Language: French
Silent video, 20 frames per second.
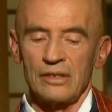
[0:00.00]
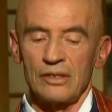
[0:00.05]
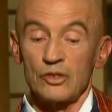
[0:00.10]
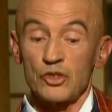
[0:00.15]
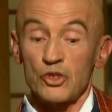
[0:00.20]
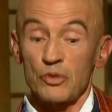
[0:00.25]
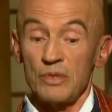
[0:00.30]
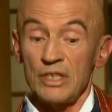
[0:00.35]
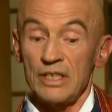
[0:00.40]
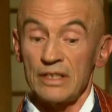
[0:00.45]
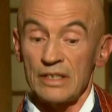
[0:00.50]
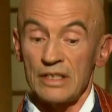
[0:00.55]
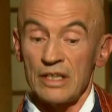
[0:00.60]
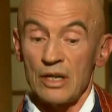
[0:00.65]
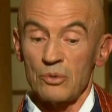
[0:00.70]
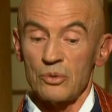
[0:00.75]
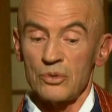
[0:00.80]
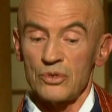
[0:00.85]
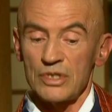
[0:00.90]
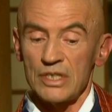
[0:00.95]
ensuite, il
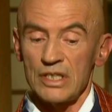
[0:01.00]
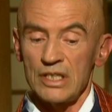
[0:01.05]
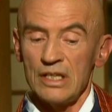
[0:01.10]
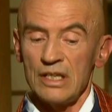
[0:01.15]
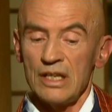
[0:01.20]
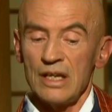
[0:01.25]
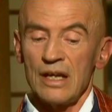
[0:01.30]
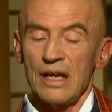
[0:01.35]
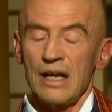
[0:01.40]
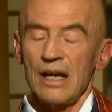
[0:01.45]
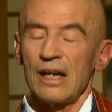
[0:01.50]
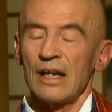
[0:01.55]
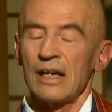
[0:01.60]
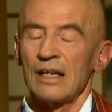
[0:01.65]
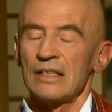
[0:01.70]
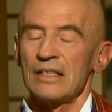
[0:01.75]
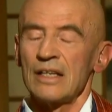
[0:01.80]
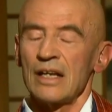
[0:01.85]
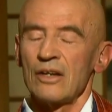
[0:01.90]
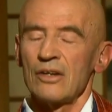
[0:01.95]
y a aussi
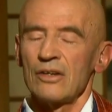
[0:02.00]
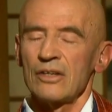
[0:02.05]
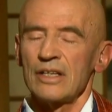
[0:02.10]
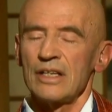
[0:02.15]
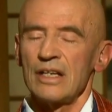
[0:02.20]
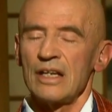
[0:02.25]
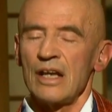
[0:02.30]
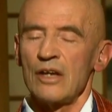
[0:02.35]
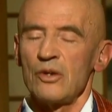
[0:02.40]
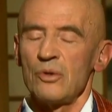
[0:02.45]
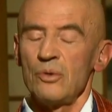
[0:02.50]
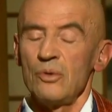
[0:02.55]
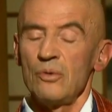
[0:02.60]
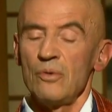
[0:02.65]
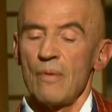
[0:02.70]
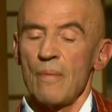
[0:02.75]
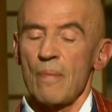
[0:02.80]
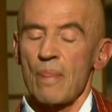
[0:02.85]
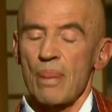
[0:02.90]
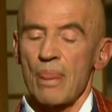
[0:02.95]
un dialogue qu'il a
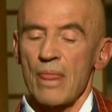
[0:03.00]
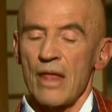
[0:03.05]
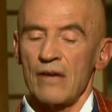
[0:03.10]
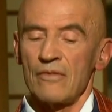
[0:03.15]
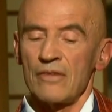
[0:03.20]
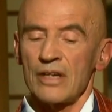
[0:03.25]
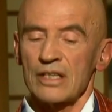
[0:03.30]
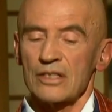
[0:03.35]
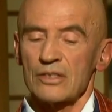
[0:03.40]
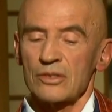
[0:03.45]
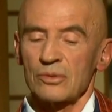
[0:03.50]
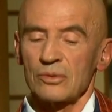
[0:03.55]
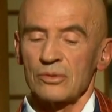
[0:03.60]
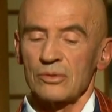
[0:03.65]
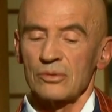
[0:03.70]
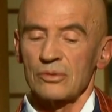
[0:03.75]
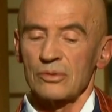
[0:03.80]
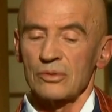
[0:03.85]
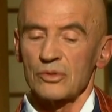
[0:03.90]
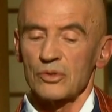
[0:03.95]
eu avec
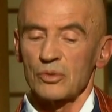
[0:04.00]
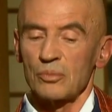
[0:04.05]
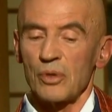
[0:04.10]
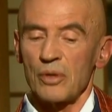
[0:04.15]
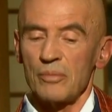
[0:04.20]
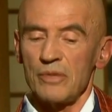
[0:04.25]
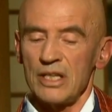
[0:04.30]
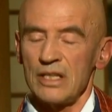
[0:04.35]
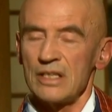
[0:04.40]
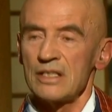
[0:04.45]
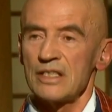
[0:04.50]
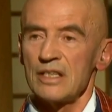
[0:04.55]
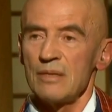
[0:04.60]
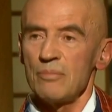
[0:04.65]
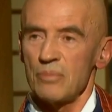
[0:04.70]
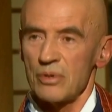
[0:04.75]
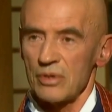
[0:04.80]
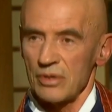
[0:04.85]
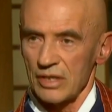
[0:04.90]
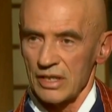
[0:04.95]
son, premier
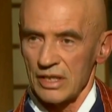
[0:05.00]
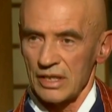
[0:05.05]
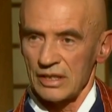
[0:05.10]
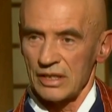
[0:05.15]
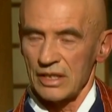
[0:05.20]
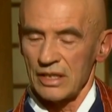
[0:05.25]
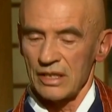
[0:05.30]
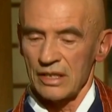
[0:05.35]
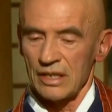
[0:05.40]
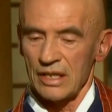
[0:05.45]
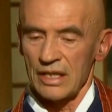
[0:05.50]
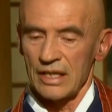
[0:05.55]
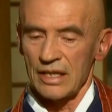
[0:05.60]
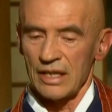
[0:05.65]
disciple, qui était